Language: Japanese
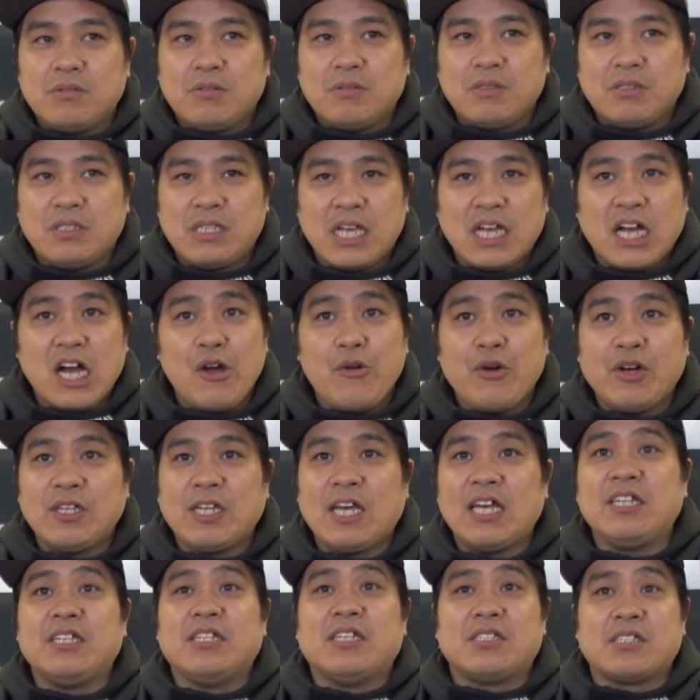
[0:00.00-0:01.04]
正解は
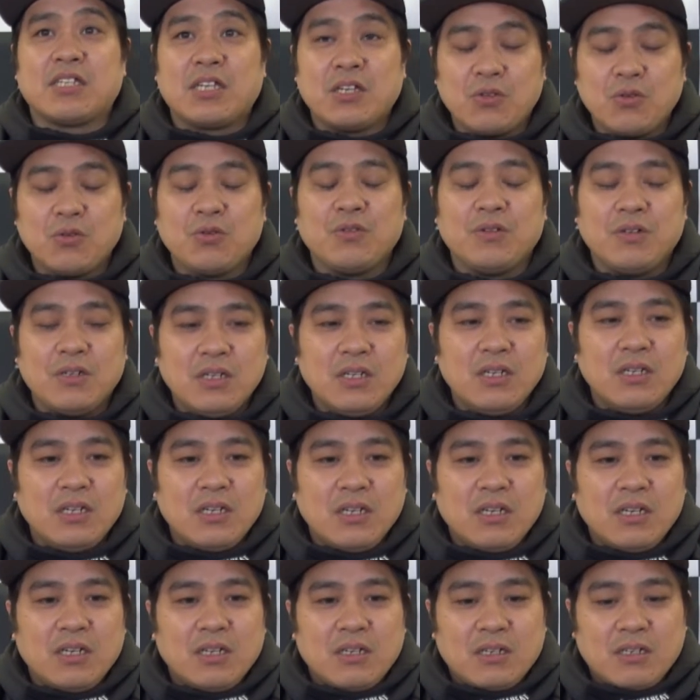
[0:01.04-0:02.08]
ないんですけど
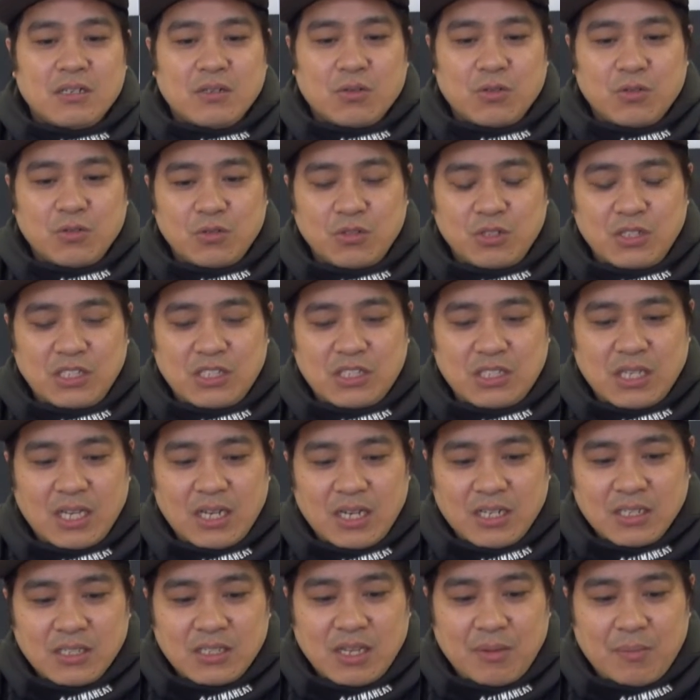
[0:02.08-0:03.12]
こういうふうにした
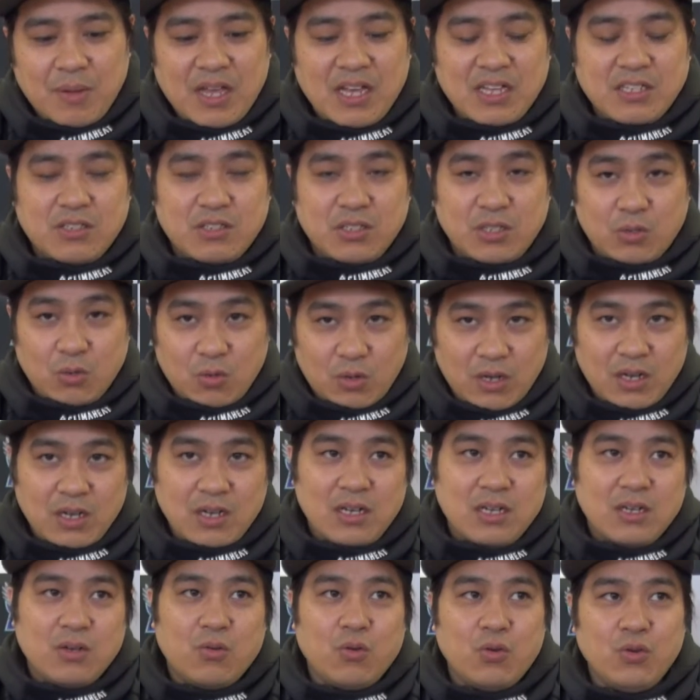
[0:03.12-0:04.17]
ら攻めやすいとか
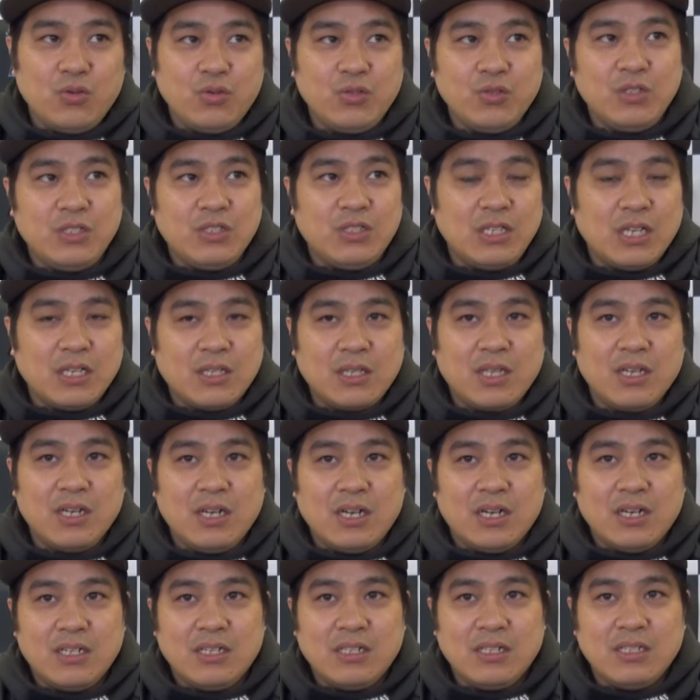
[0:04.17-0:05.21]
こういうふうにやった
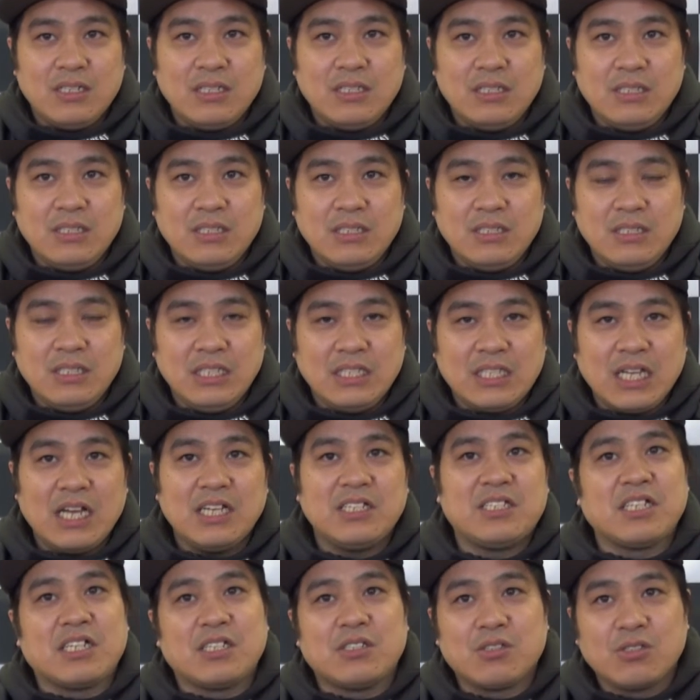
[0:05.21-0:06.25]
ら2対
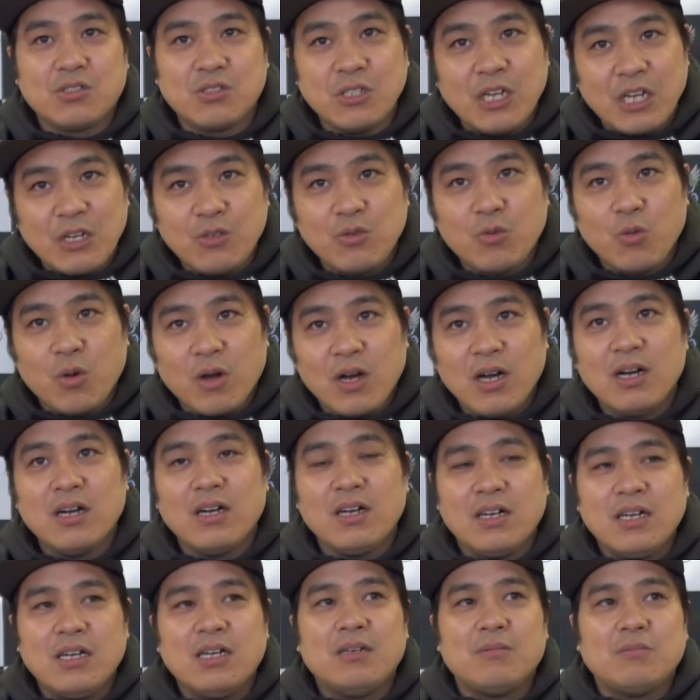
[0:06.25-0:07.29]
1が作れるとか、うん、ま
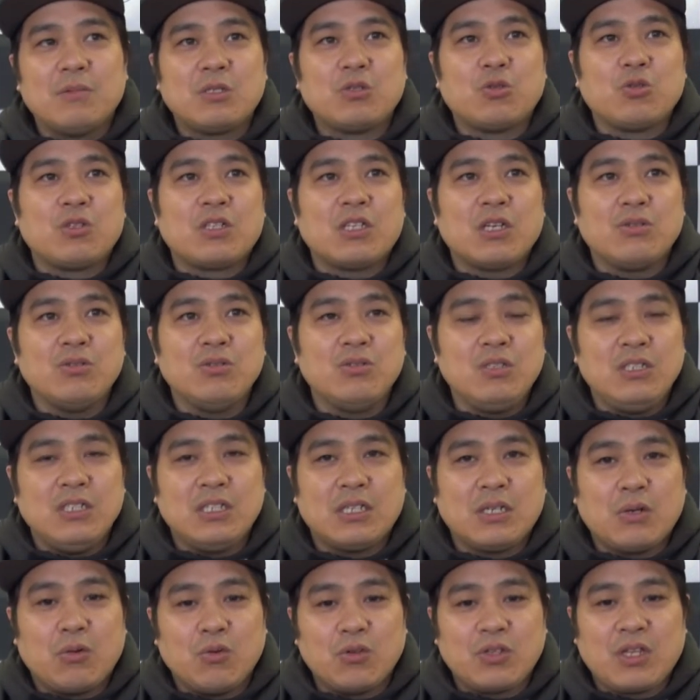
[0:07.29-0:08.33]
あ、そういったふうに
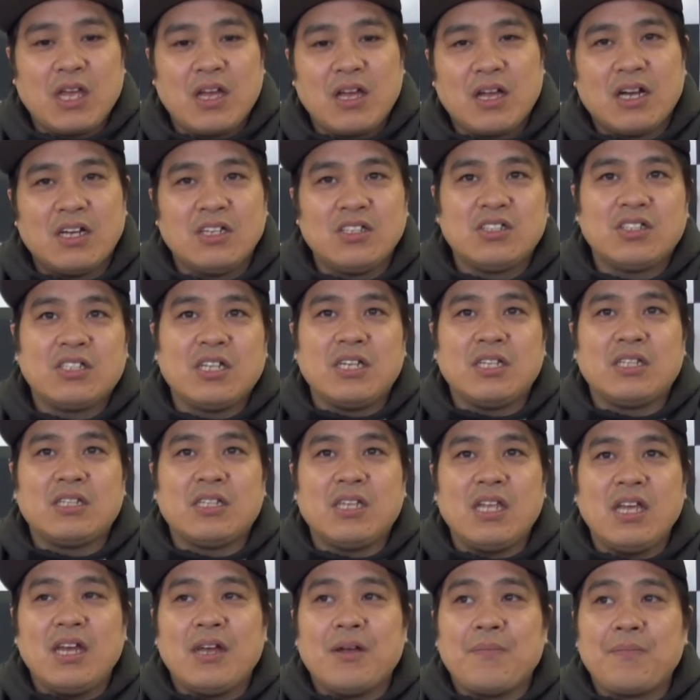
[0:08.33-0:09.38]
こう転換していっ
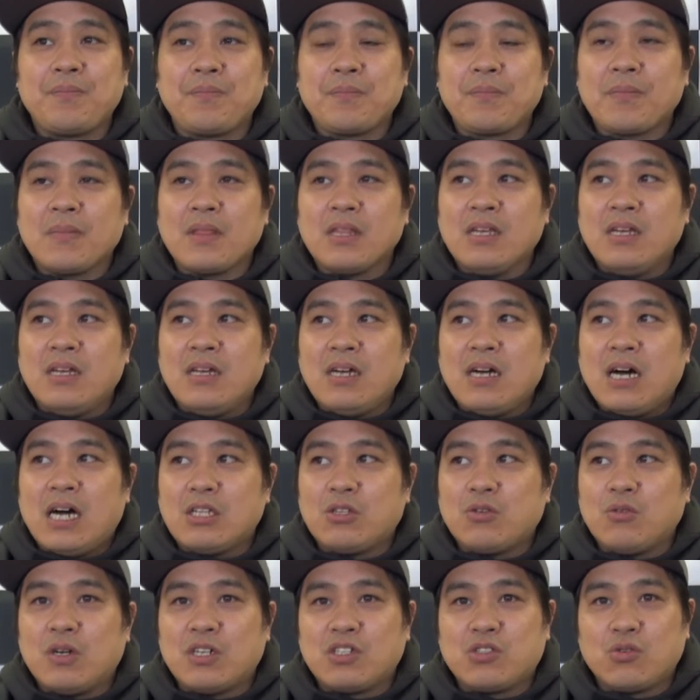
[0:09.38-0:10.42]
てあ
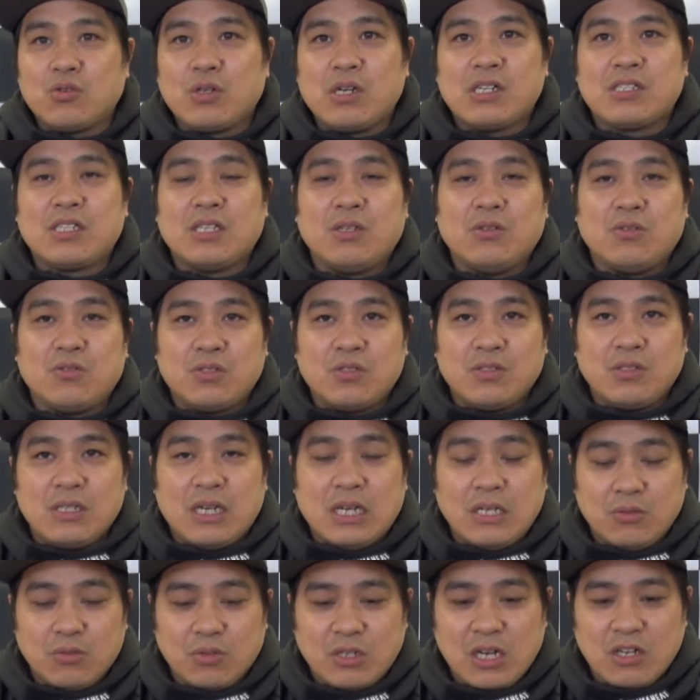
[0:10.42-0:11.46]
とは小学生の
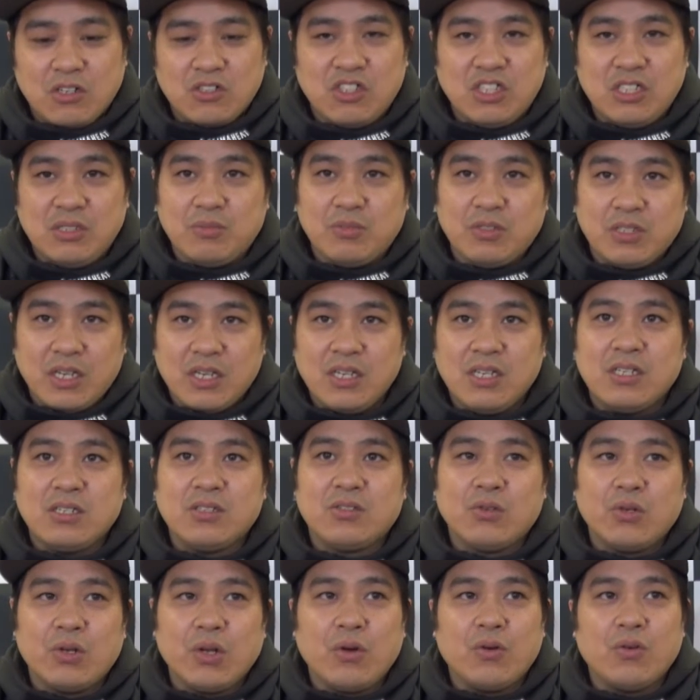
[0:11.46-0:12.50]
あの各チームで
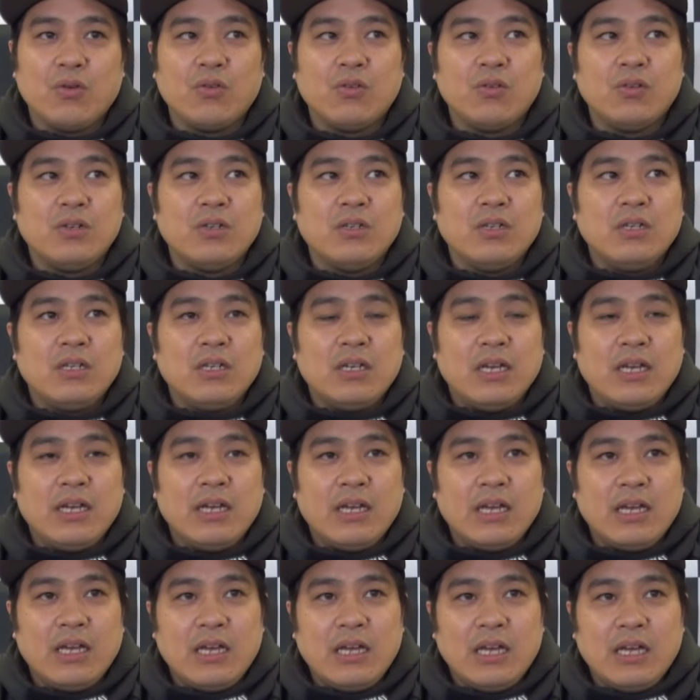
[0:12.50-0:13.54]
それを、
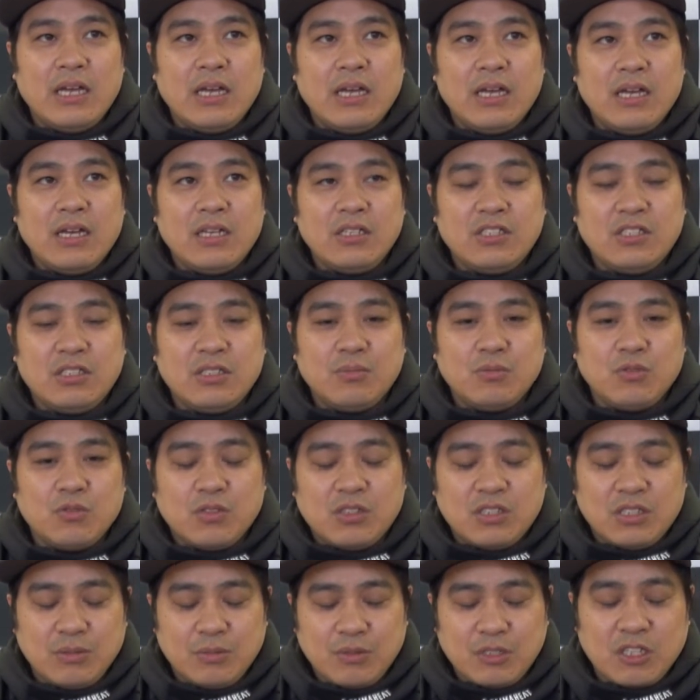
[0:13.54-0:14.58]
えー、自分
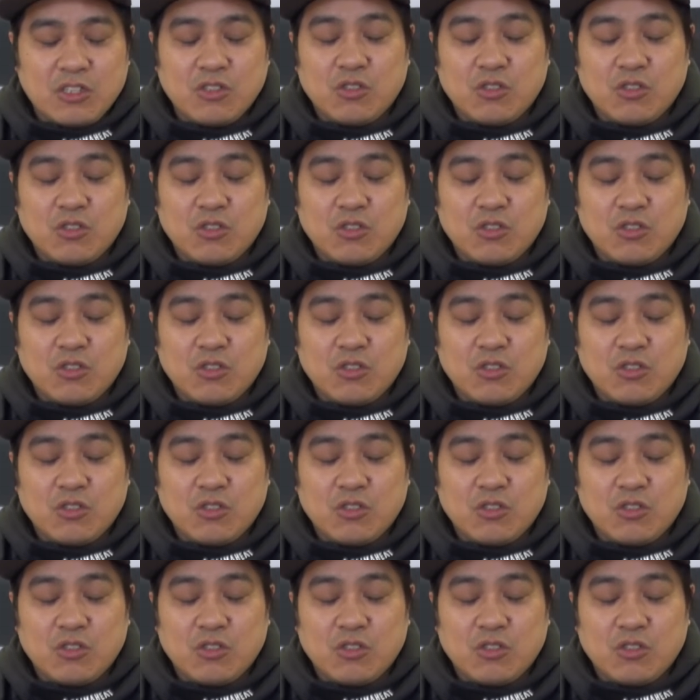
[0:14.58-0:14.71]
自分たち